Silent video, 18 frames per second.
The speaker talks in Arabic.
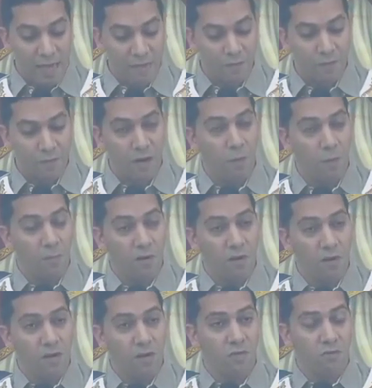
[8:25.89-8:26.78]
في
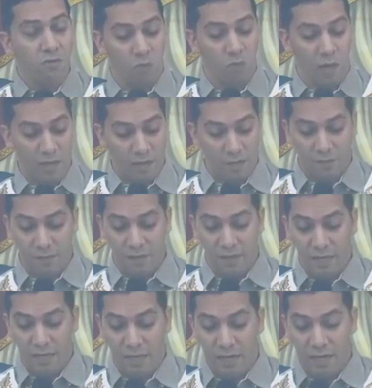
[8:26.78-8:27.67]
الأمراض ولا في